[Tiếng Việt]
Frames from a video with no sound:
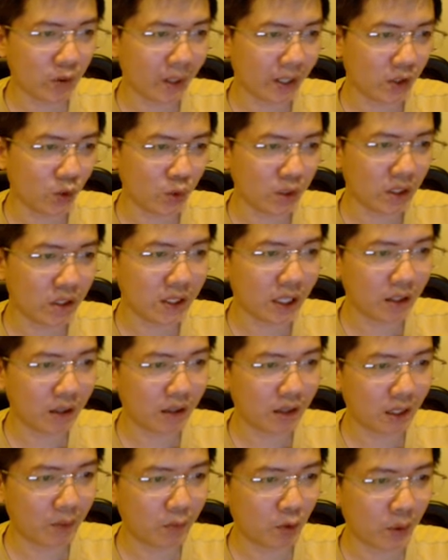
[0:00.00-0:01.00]
cái loại nổi tiếng nhất
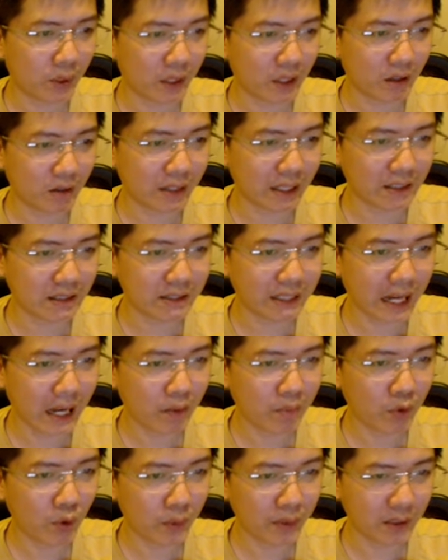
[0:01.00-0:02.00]
là mô hình cờ tăng
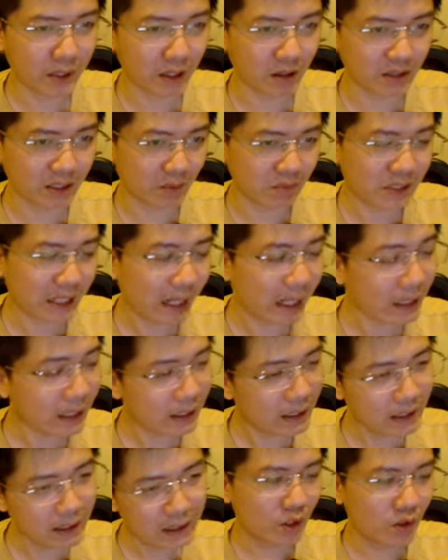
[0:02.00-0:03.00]
giá mô hình cờ giảm giá
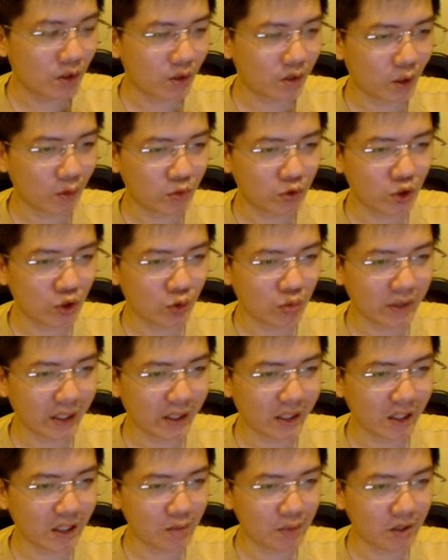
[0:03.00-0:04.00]
nó thông dụng
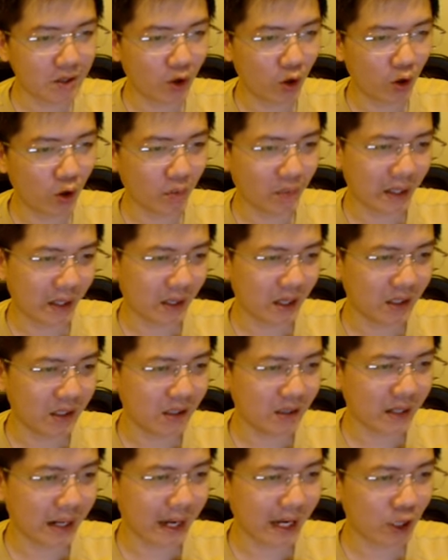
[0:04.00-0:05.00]
đến cái mức độ mà
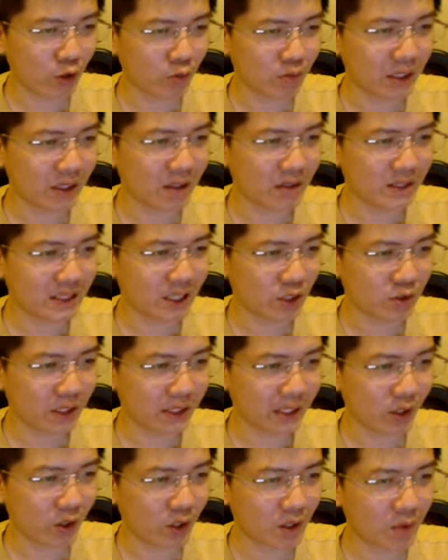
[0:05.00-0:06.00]
gần như ai cũng đã từng giao
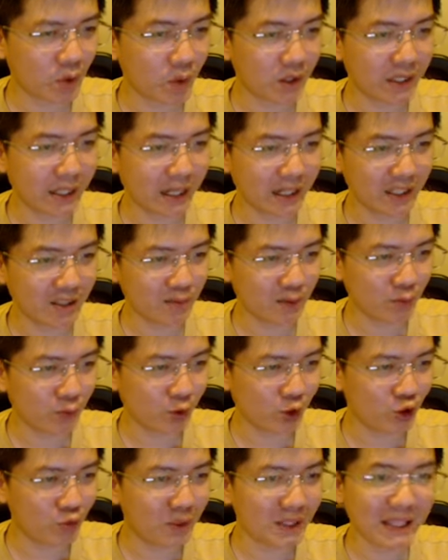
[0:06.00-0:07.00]
dịch theo cái mô hình này nhưng mà
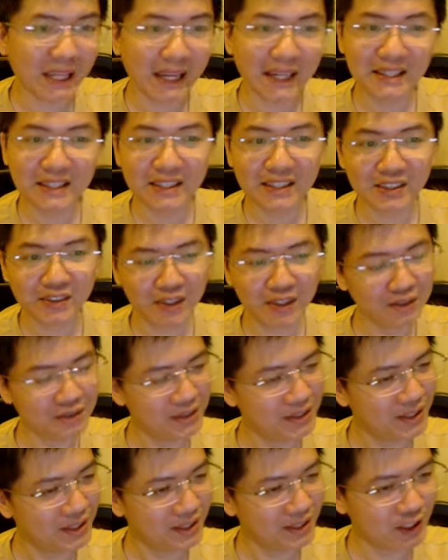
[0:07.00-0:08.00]
mọi người không biết tên đúng không
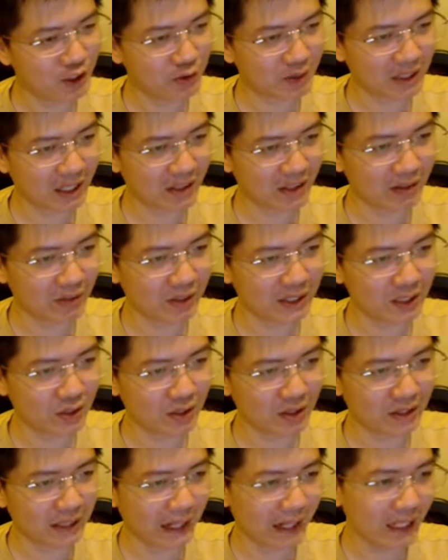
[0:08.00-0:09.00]
để chúng ta lấy vào ví
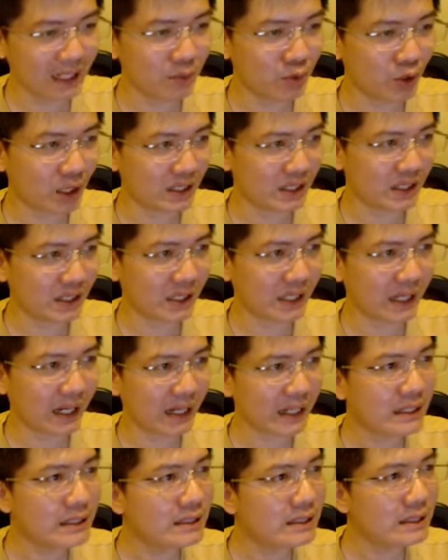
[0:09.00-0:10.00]
dụ thực tế thì mọi người sẽ nhìn thấy
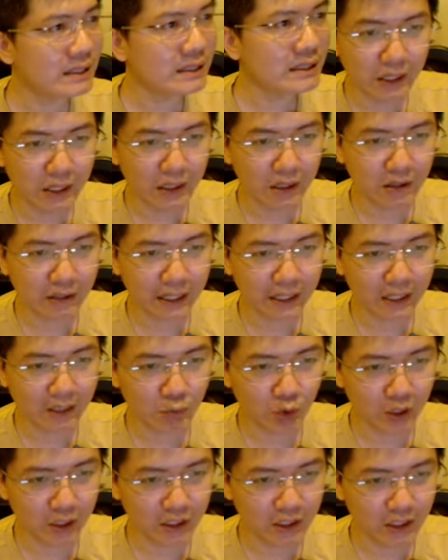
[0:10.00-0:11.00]
ngay nhìn như này
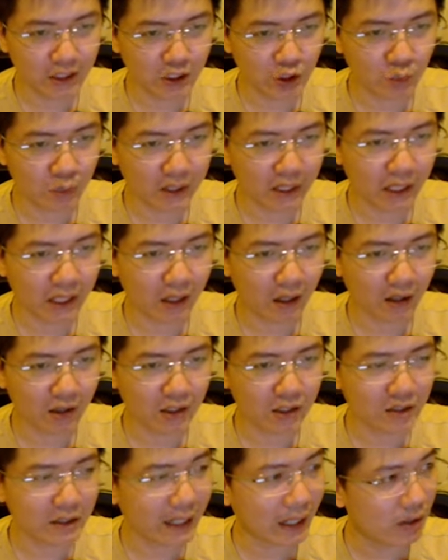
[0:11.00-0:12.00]
là mọi người chưa hình dung là cái cờ
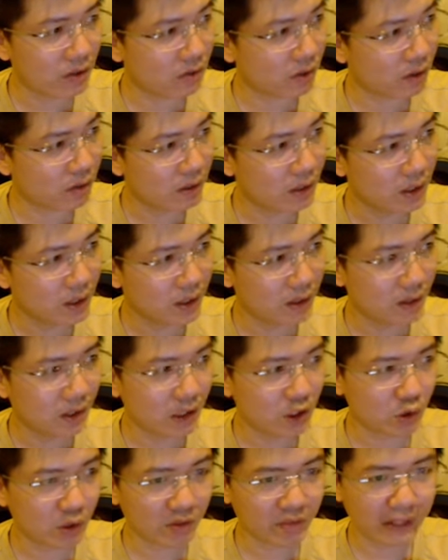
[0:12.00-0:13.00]
nó như nào đúng không
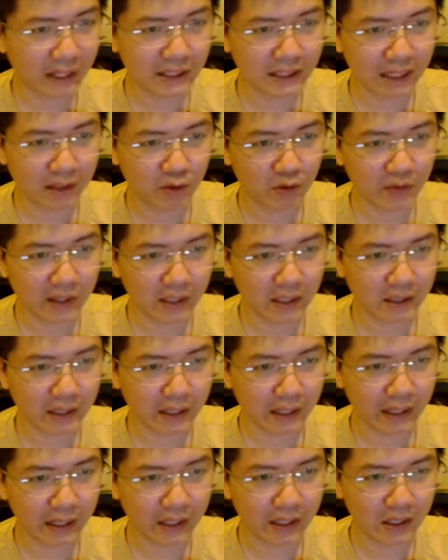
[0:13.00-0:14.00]
để chúng ta vẽ ra một phát là
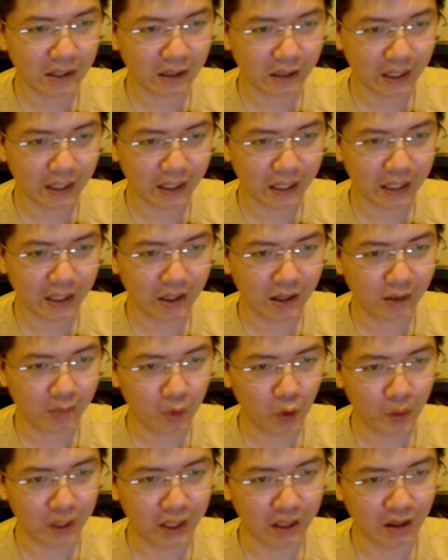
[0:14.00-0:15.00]
thấy ngay cái này là
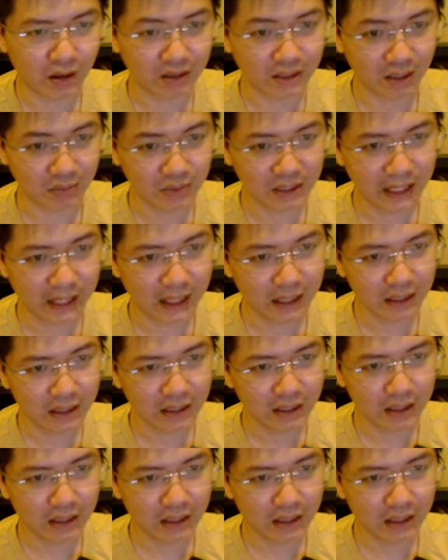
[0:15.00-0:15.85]
mô hình cờ giảm giá